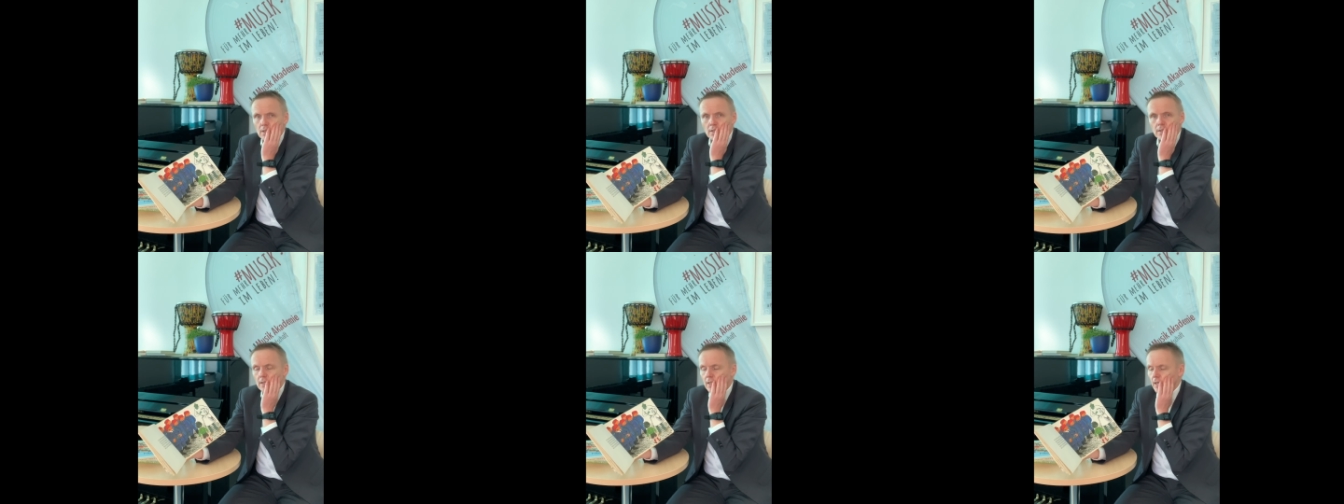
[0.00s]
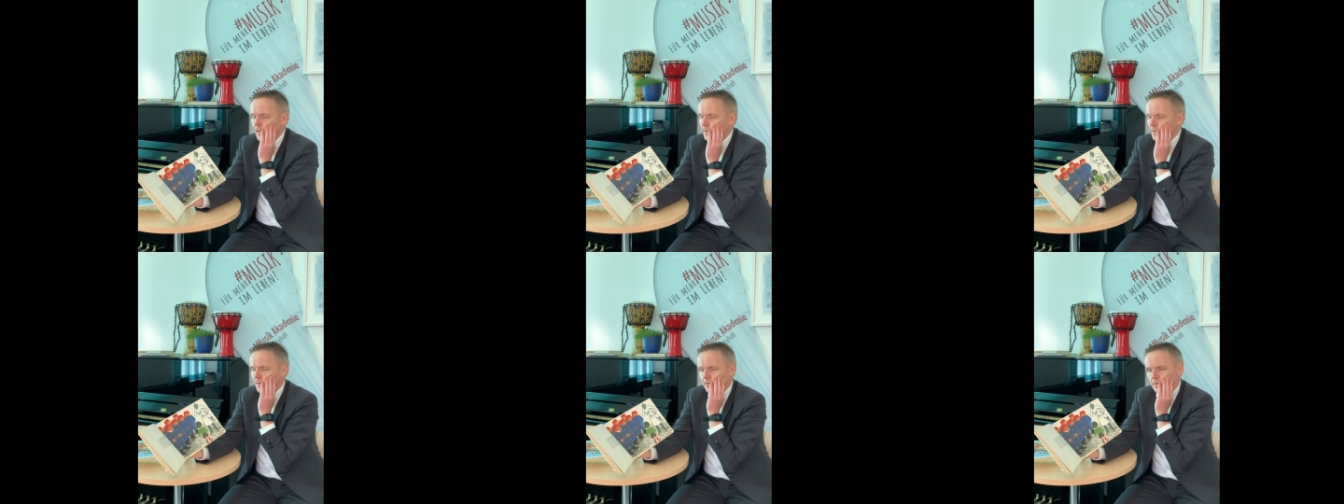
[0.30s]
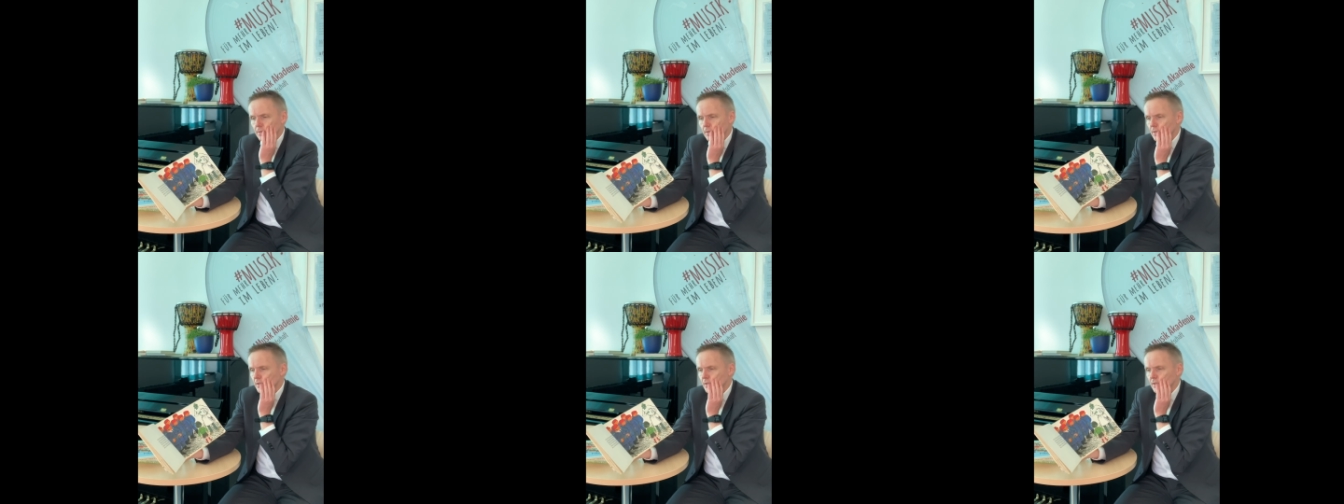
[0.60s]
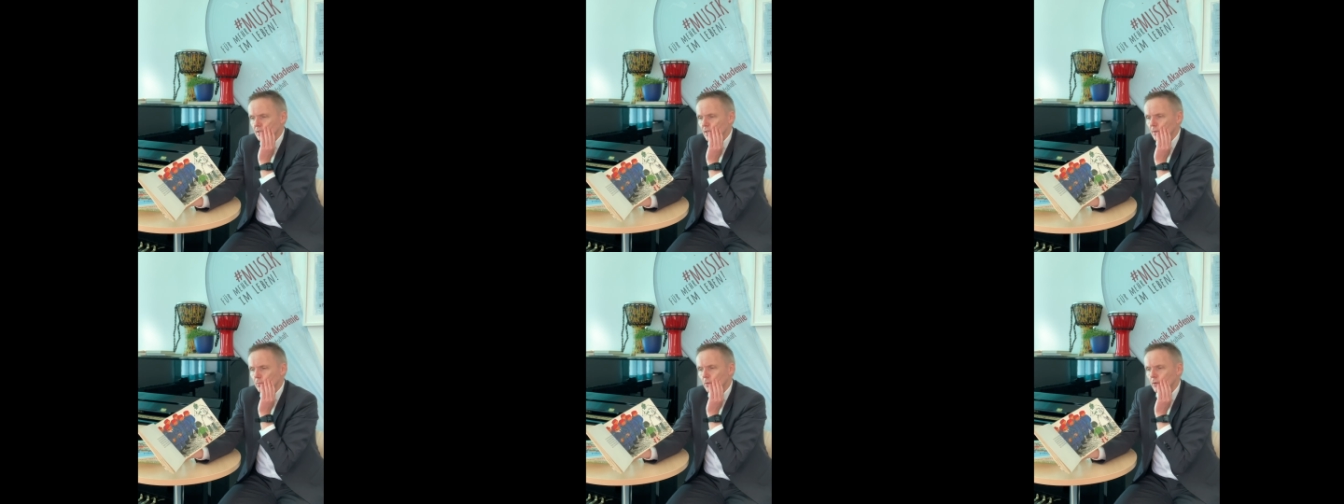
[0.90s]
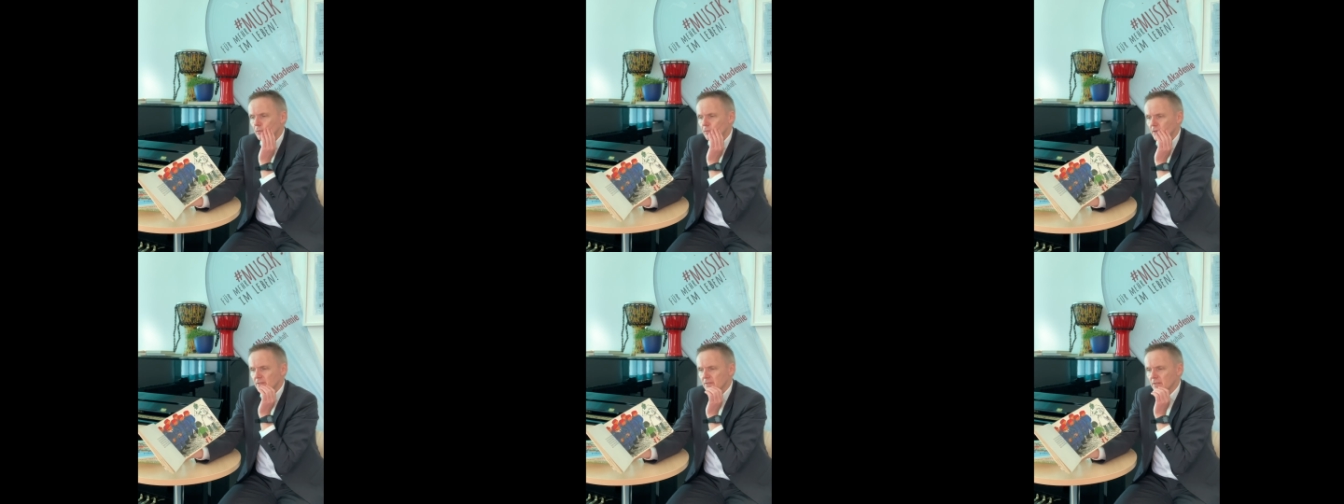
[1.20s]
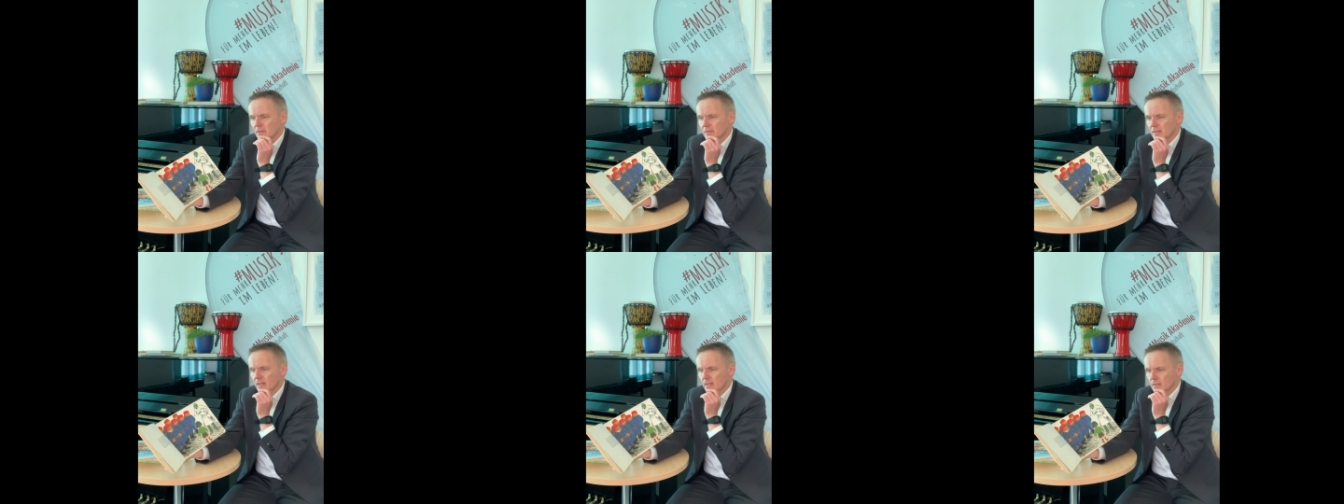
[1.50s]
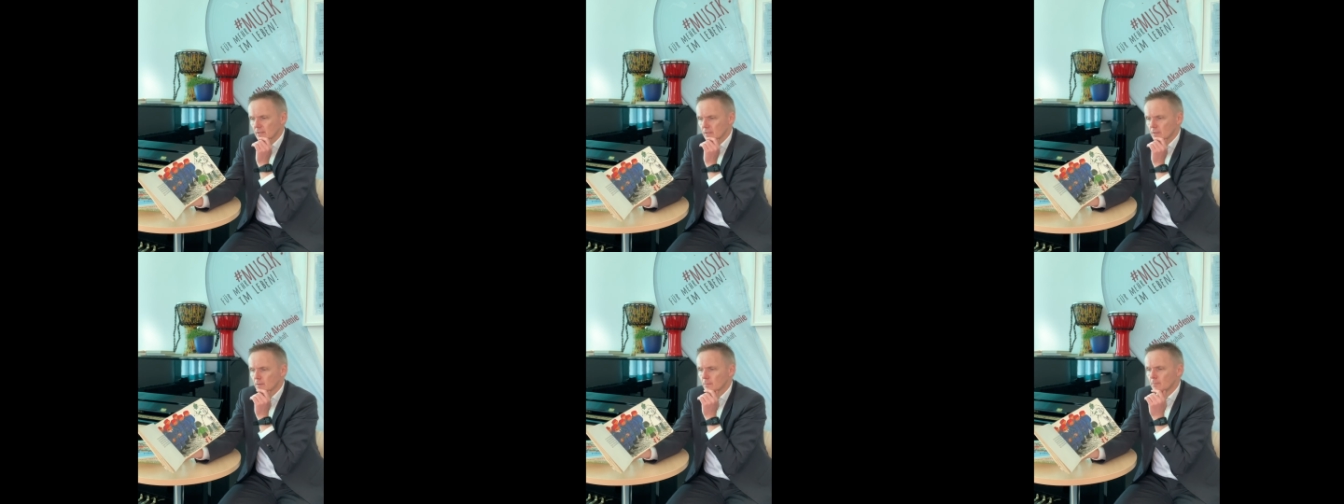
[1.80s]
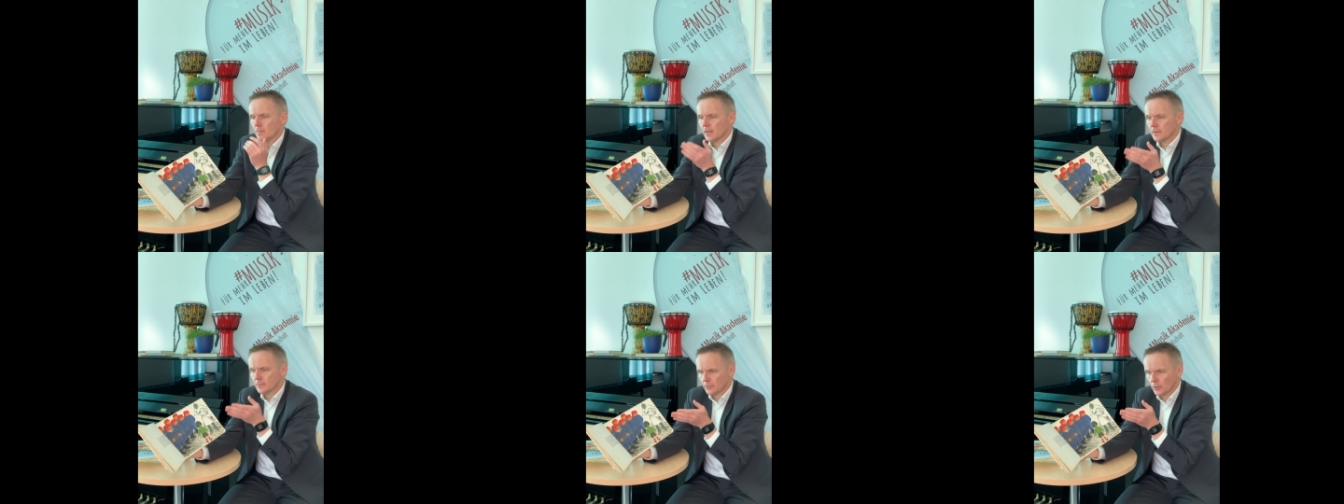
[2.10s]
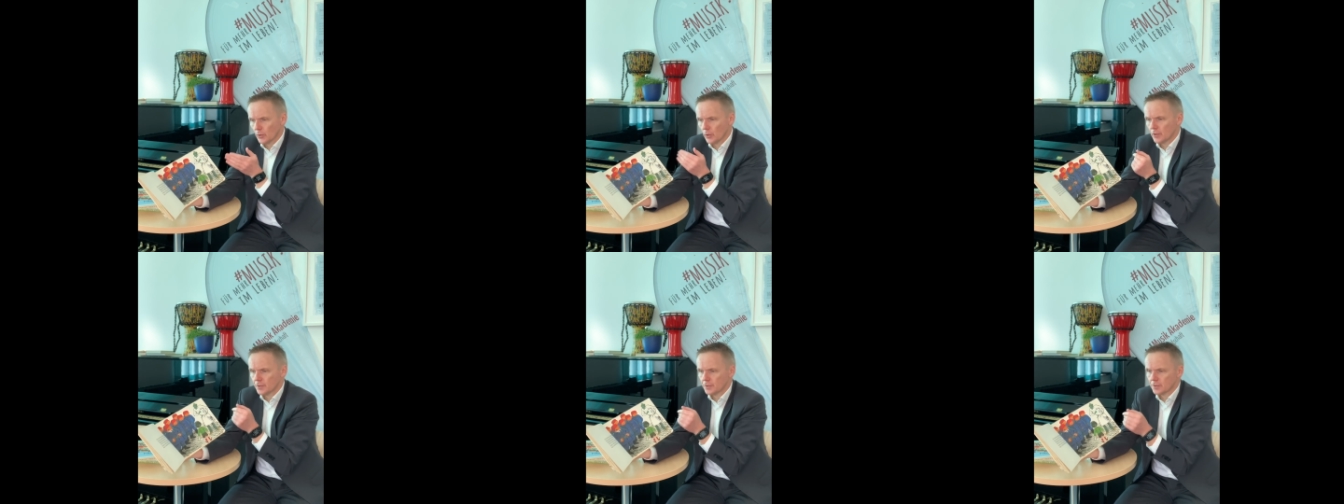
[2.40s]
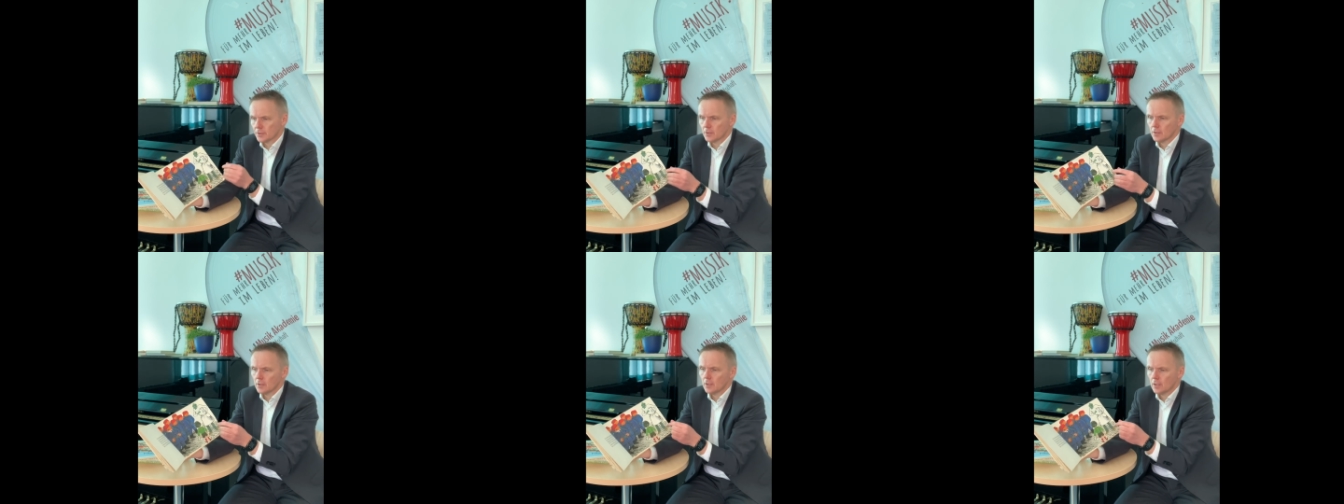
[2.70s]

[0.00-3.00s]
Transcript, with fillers: Nein, der Professor sagt, mein Freund,